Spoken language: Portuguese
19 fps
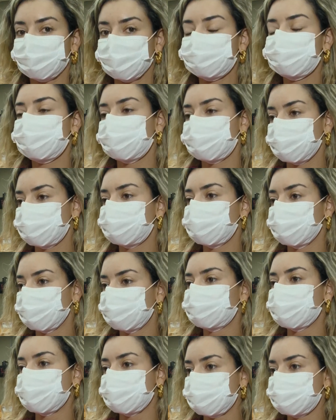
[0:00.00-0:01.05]
acho que a gente ainda
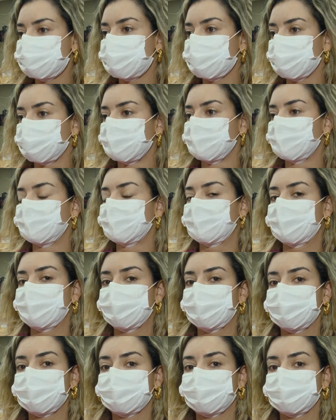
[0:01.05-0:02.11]
precisa
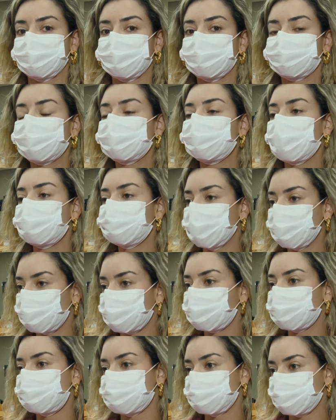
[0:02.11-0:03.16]
é, avaliar
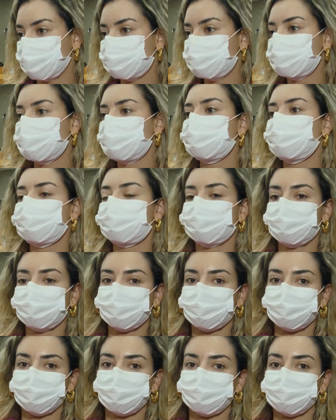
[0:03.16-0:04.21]
melhor a situação,
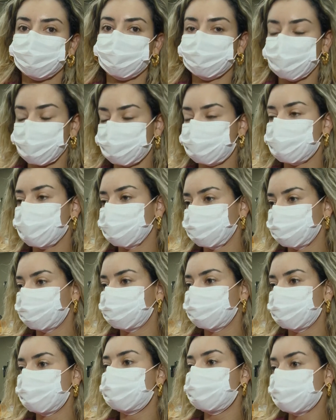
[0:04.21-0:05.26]
o, o projeto em,
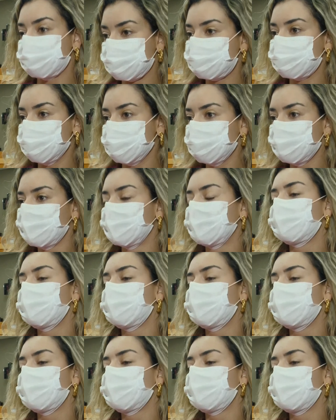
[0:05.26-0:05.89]
em si,